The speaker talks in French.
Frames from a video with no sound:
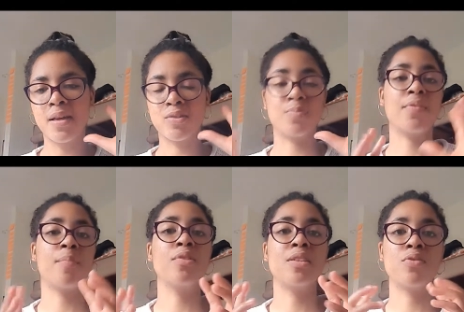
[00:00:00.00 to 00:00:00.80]
ils n'ont pas
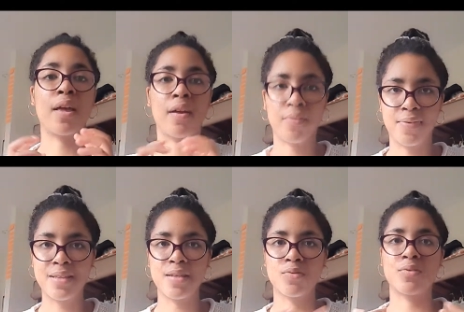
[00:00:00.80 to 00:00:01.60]
vraiment des horaires
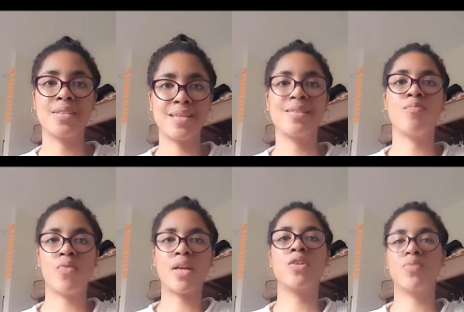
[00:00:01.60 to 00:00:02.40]
fixes, et donc ça, c'est
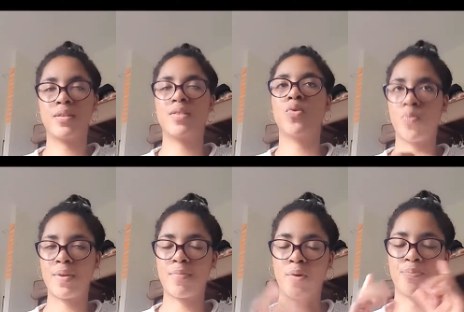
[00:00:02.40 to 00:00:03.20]
moi qui choisis
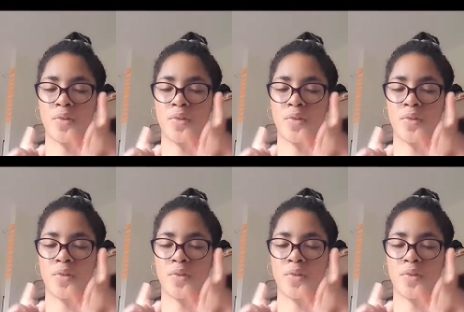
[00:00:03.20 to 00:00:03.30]
complètement.